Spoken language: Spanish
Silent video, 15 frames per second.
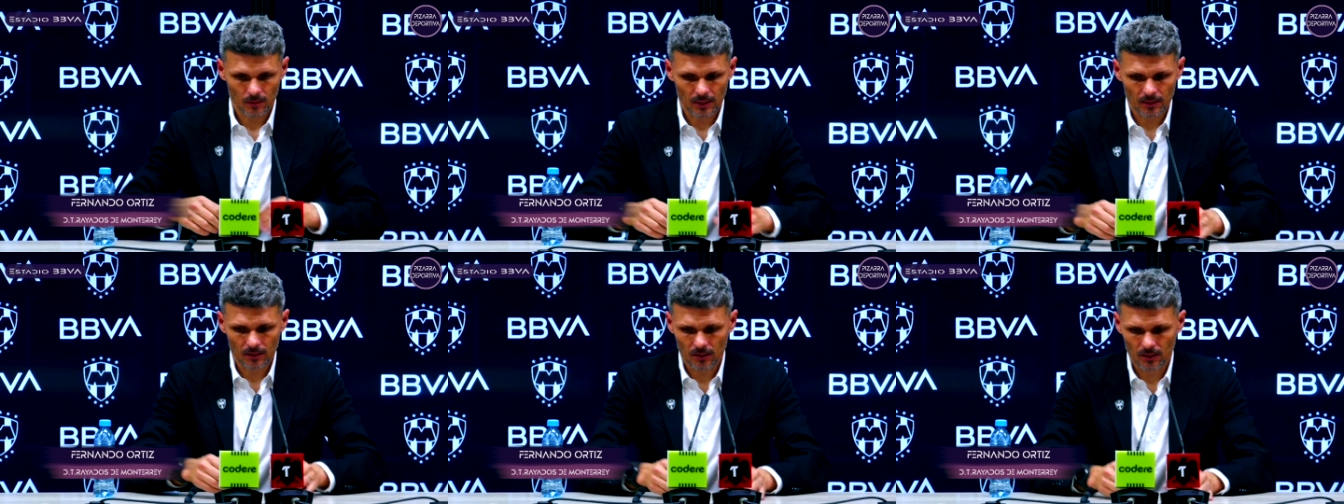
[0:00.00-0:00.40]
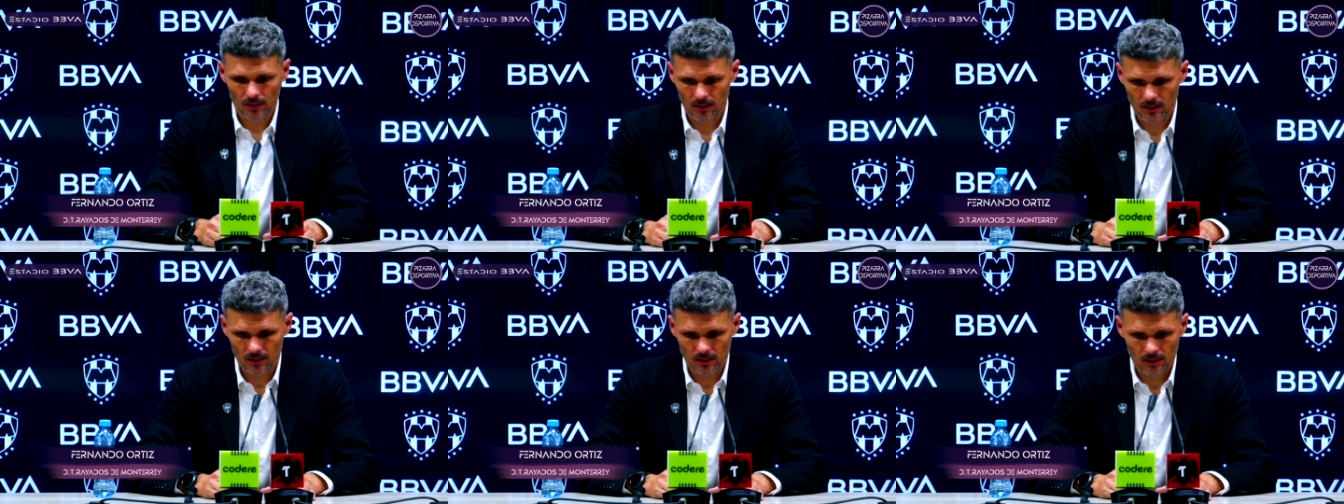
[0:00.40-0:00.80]
Antes
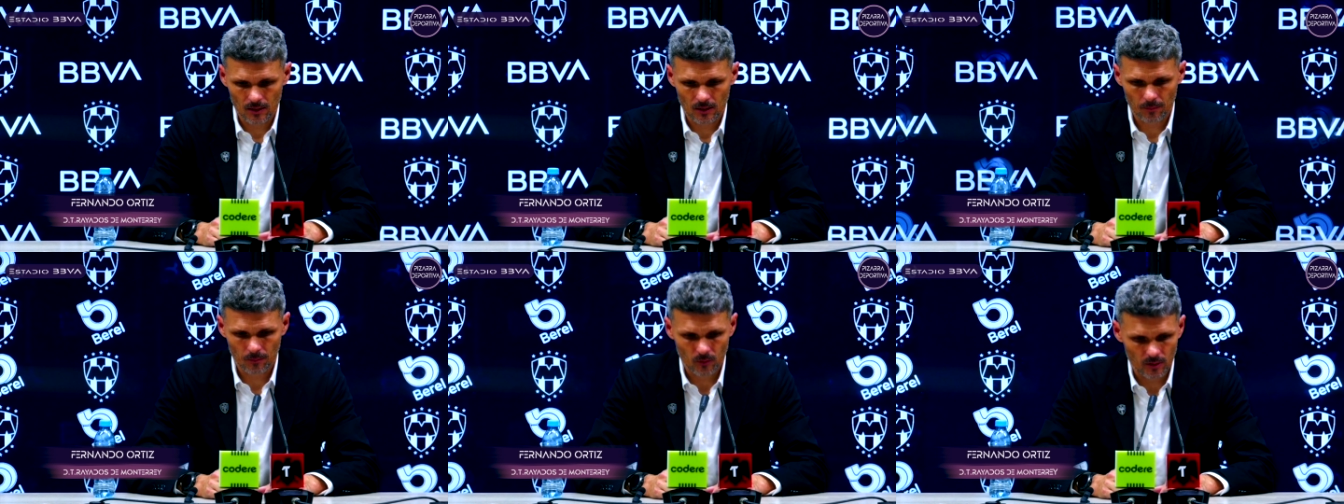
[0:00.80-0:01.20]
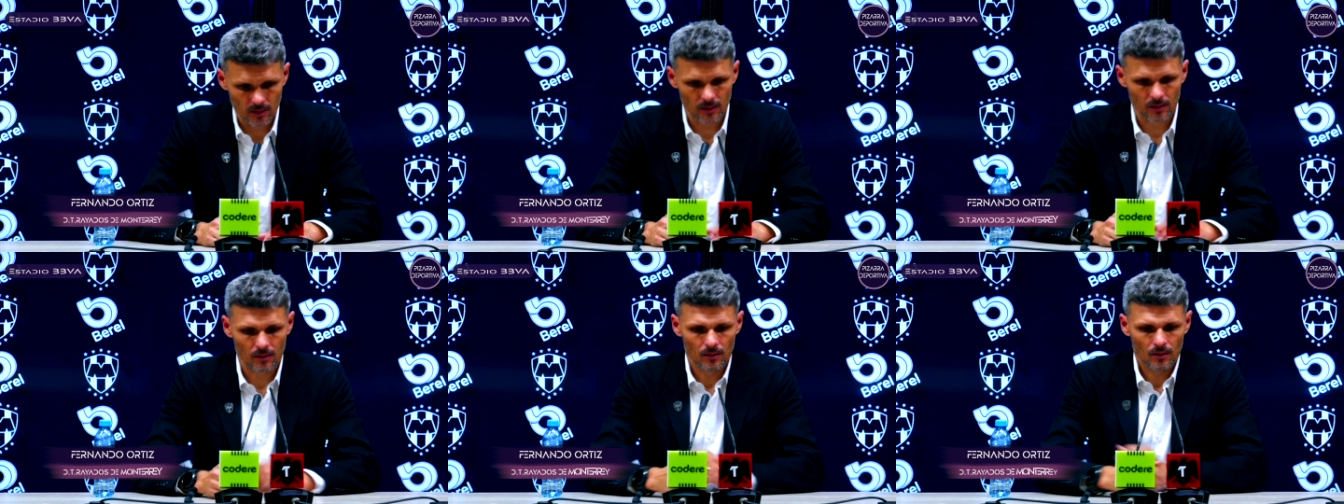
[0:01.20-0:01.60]
de,
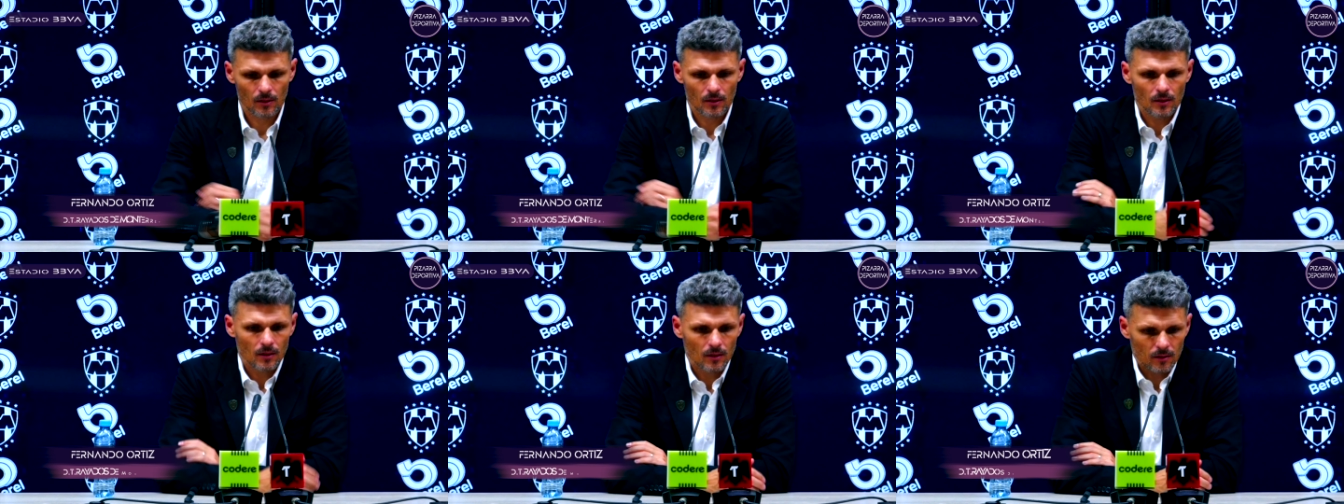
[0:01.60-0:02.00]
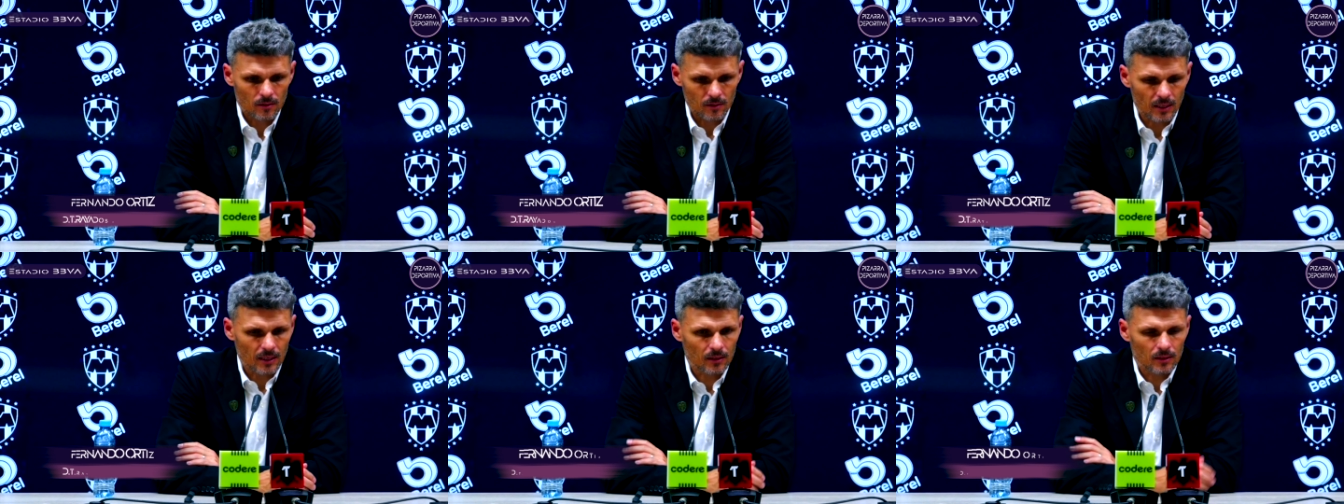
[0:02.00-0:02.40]
poder
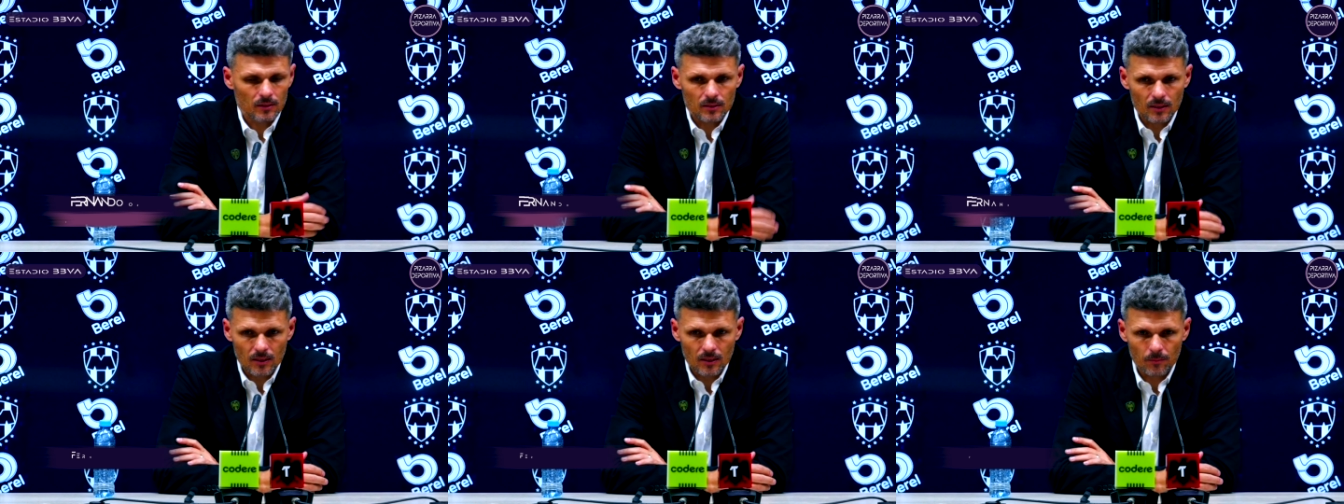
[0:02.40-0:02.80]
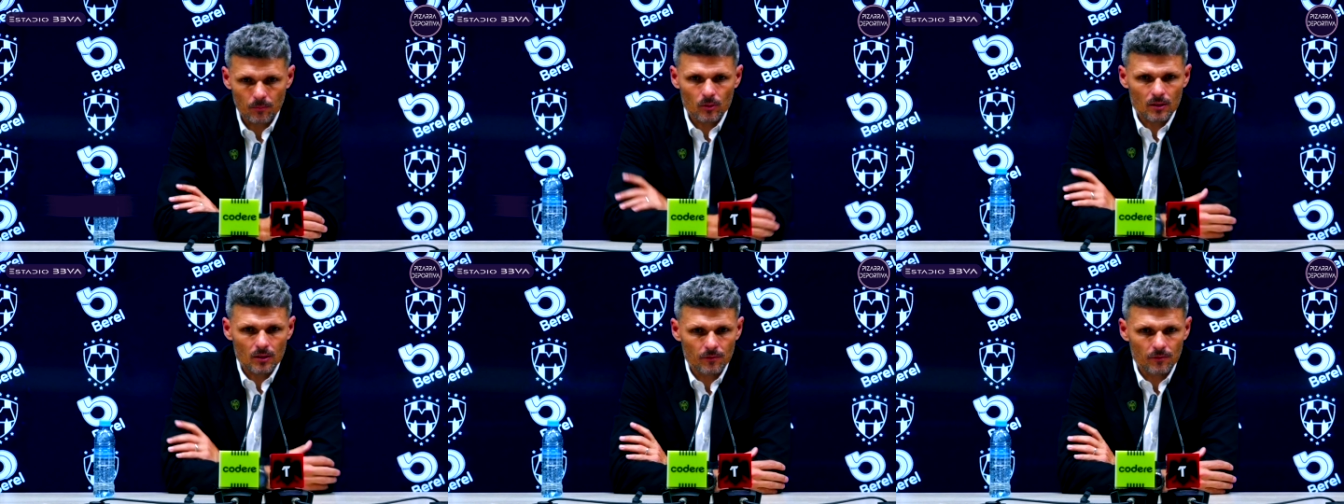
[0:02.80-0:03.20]
darte esa
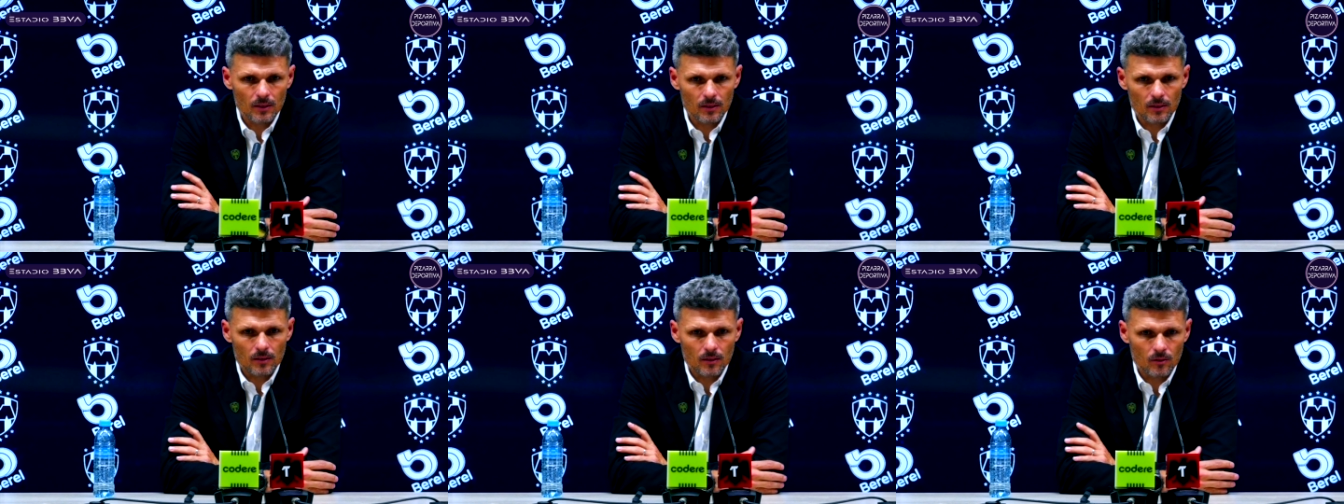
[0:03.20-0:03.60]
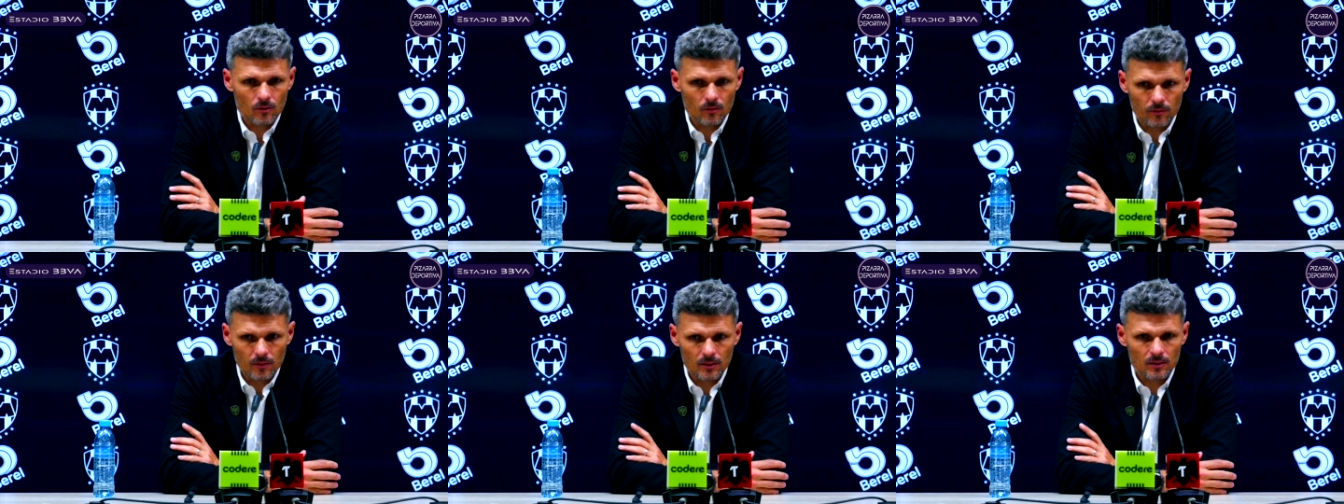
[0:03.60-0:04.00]
respuesta, Feli,
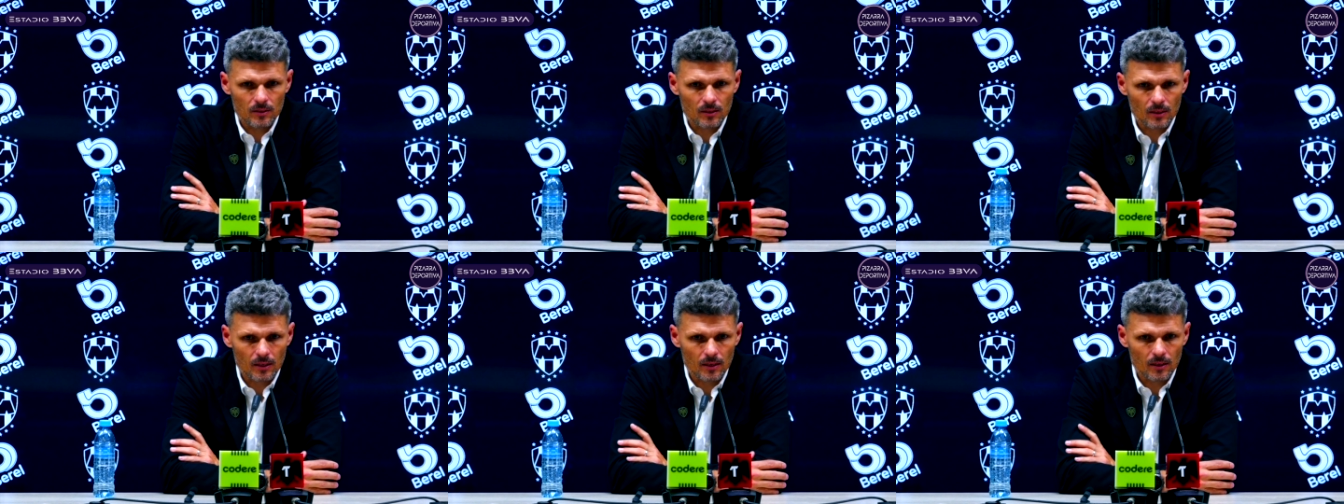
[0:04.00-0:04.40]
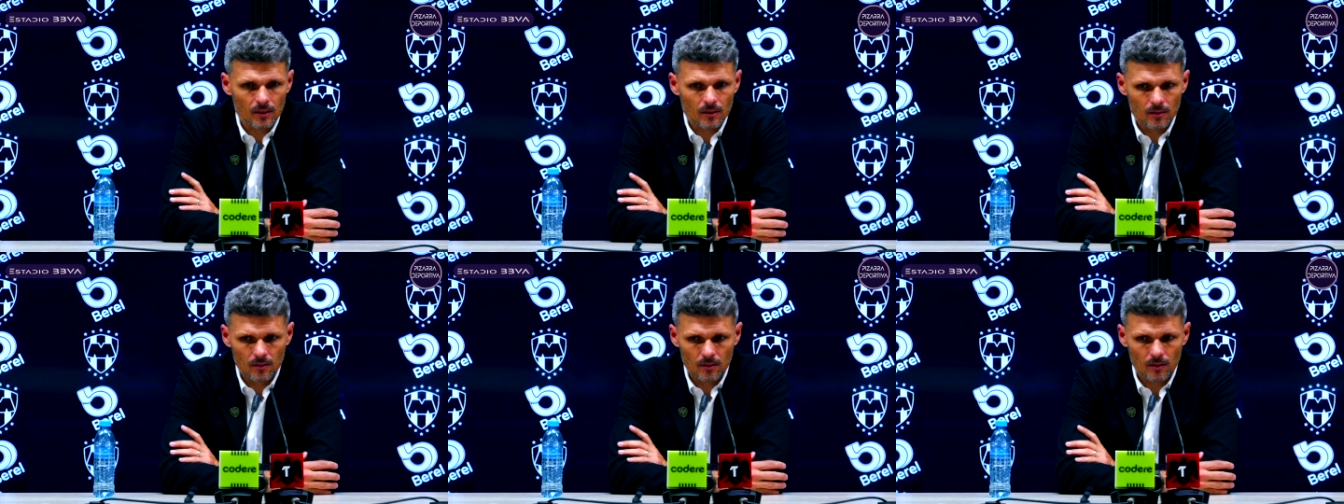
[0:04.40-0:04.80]
quiero felicitar
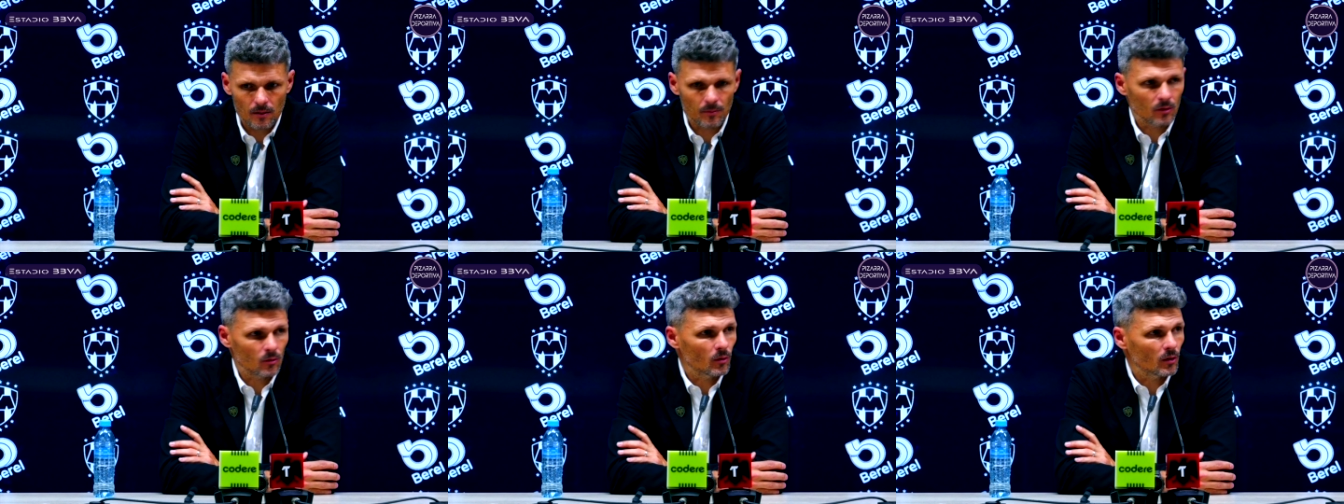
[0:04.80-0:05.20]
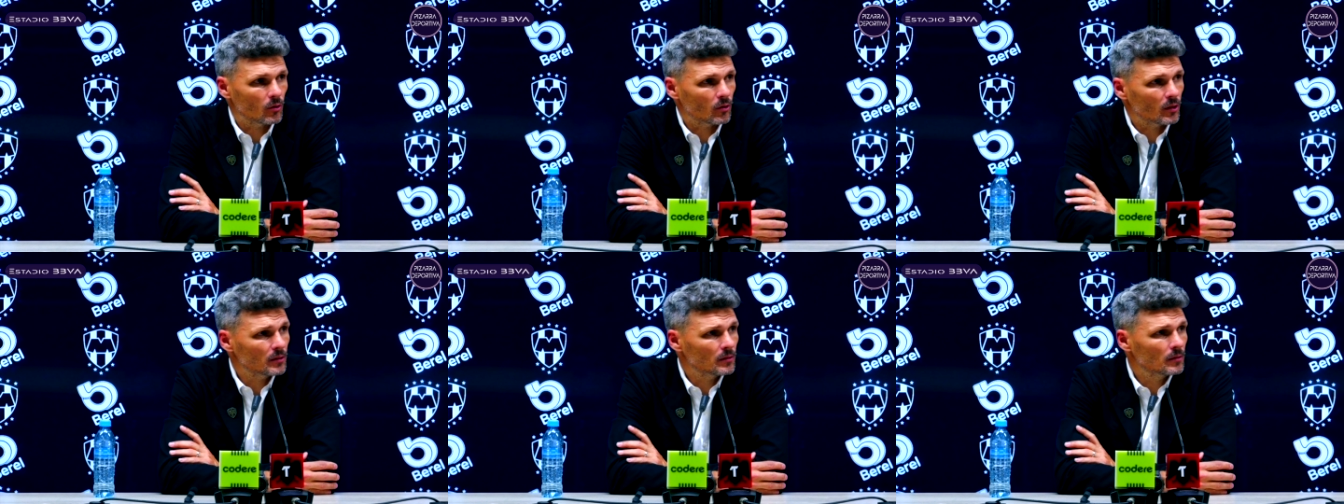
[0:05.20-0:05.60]
a, mis
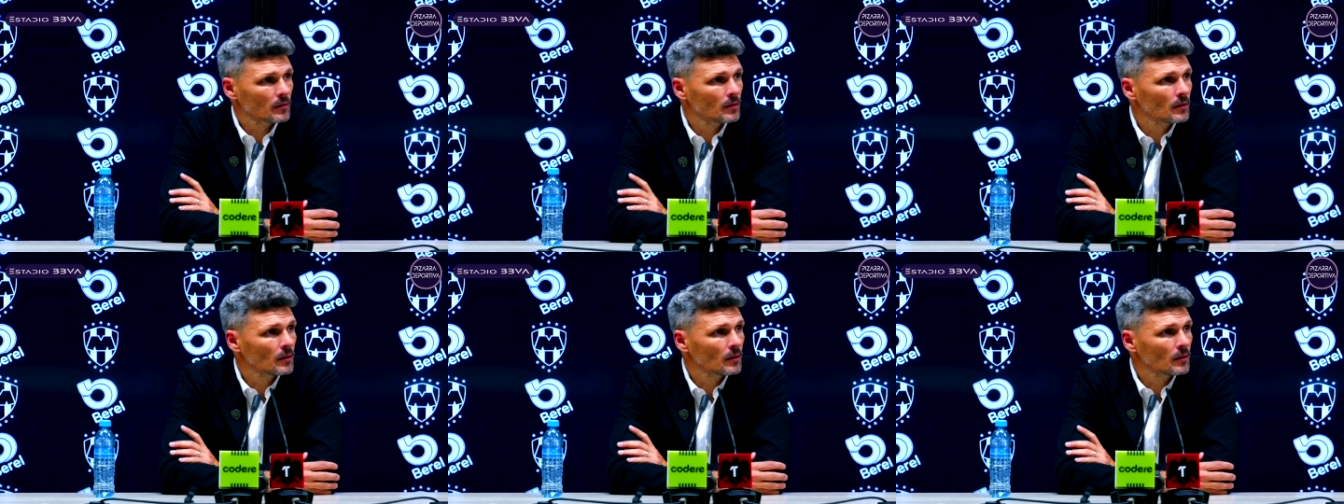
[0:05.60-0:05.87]
jugadores.